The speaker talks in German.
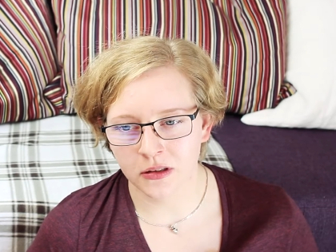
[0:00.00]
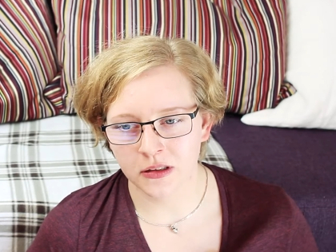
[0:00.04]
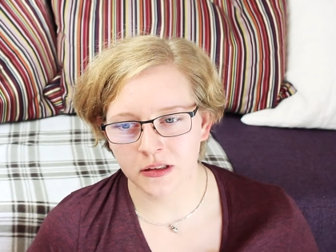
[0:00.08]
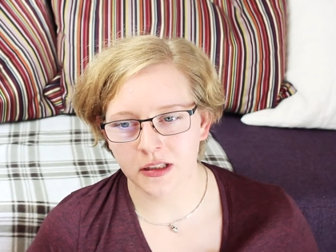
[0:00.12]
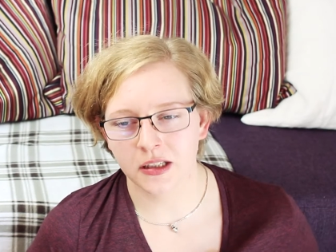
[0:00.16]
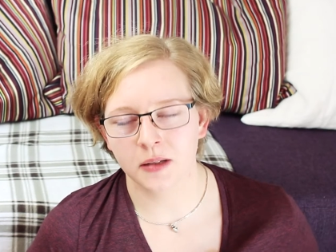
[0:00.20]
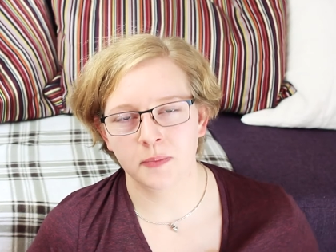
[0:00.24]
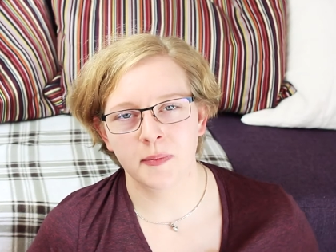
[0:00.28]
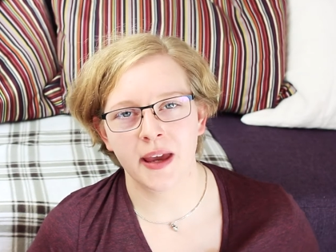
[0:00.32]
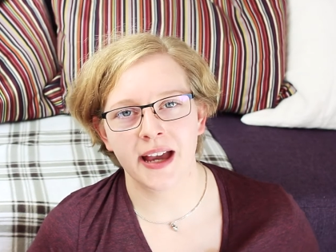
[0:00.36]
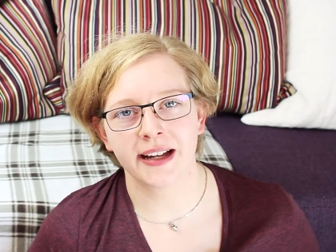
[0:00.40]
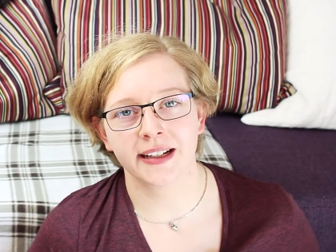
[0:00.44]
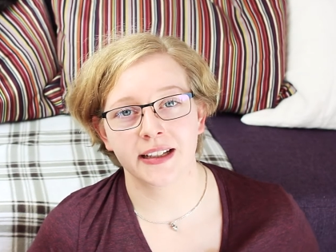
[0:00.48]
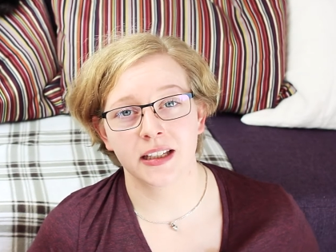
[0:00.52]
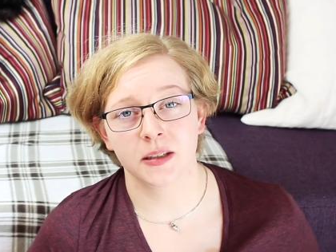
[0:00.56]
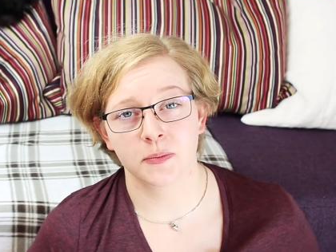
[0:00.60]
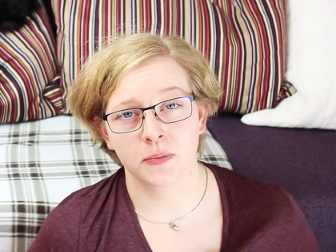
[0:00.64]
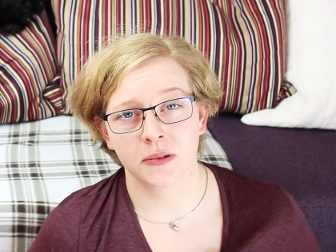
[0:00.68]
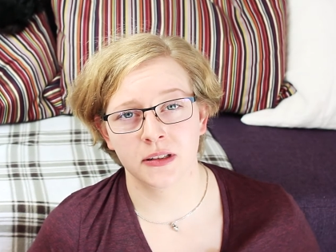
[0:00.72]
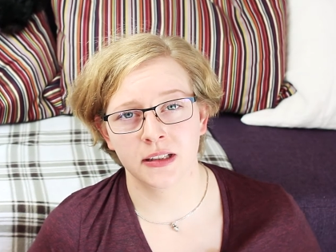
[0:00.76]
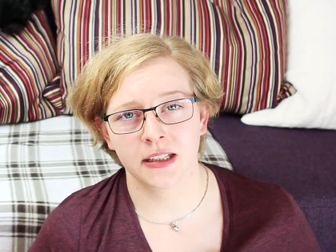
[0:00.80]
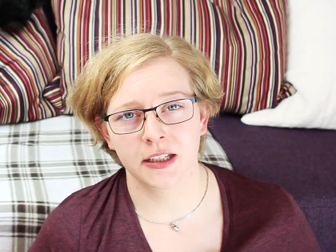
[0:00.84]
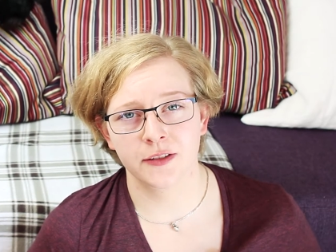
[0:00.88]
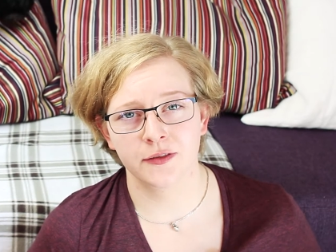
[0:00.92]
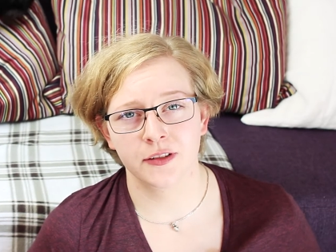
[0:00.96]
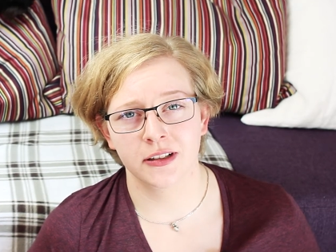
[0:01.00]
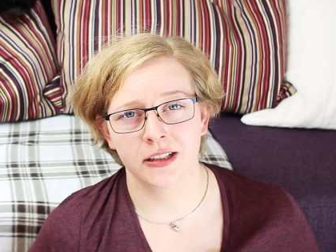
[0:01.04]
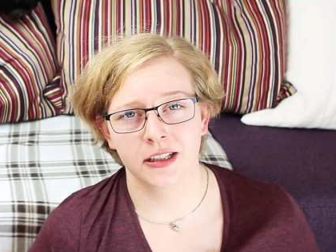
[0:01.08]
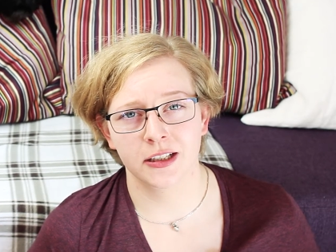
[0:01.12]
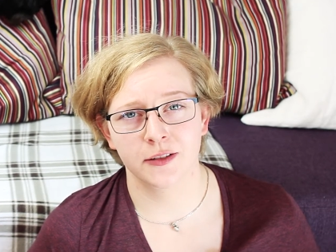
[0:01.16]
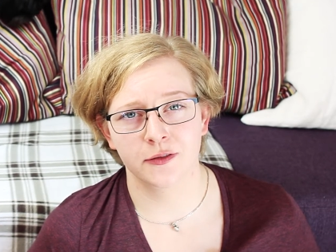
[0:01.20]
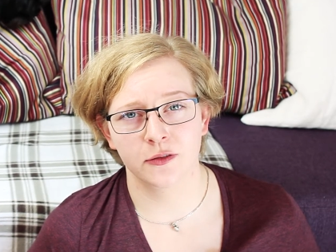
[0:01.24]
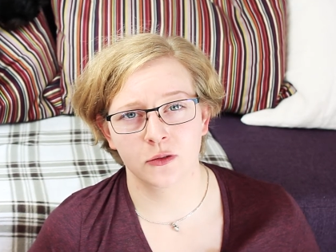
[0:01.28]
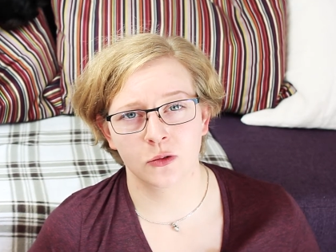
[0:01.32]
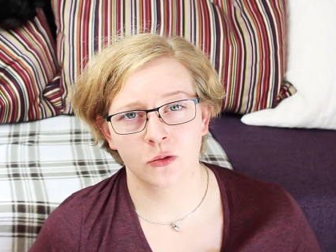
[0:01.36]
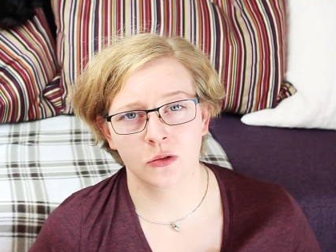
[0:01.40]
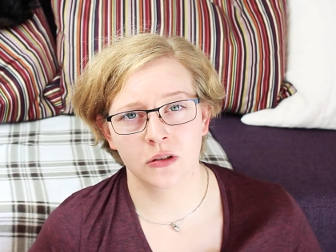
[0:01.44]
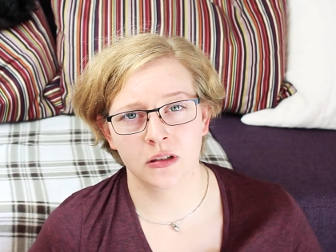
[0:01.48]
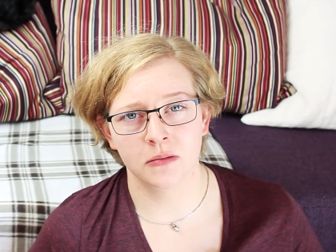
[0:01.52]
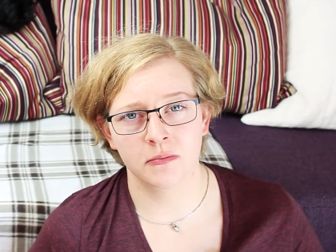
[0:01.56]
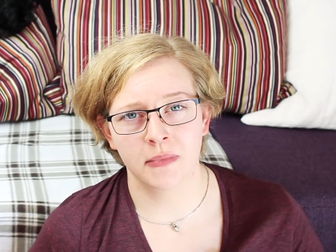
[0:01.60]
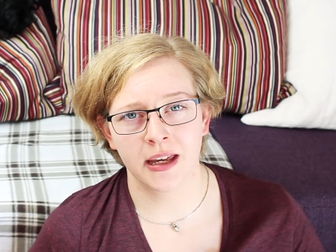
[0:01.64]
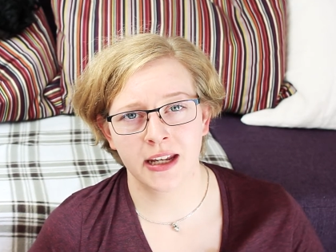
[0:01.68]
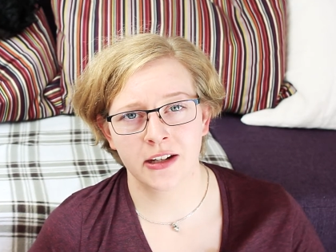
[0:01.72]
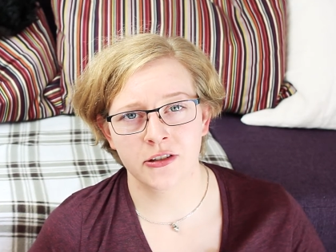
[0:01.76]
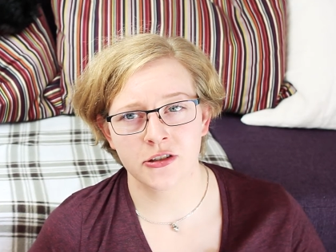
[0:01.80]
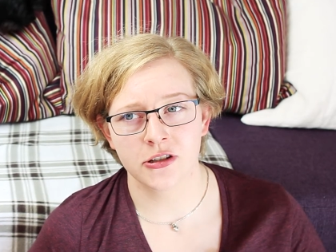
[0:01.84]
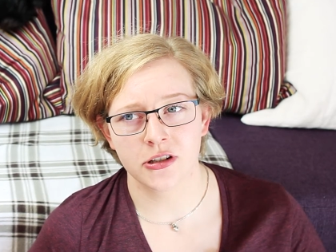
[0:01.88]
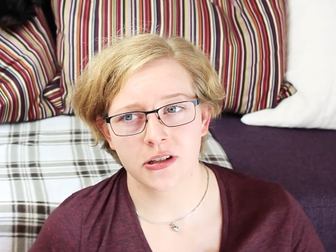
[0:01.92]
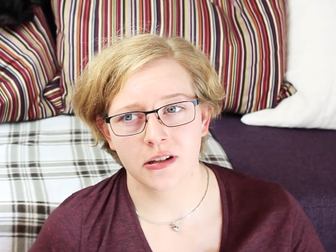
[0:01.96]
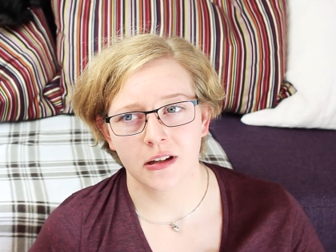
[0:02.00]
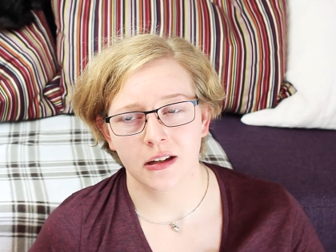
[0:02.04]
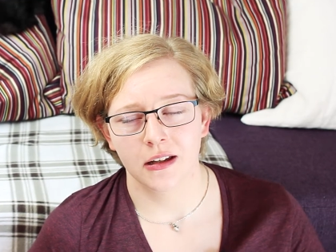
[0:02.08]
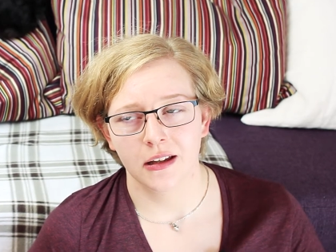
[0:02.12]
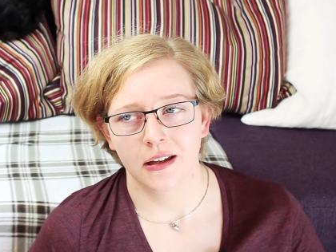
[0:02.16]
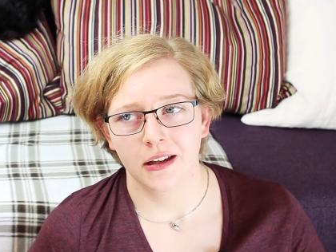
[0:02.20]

Ich merke, ich bin definitiv ein Hundemensch.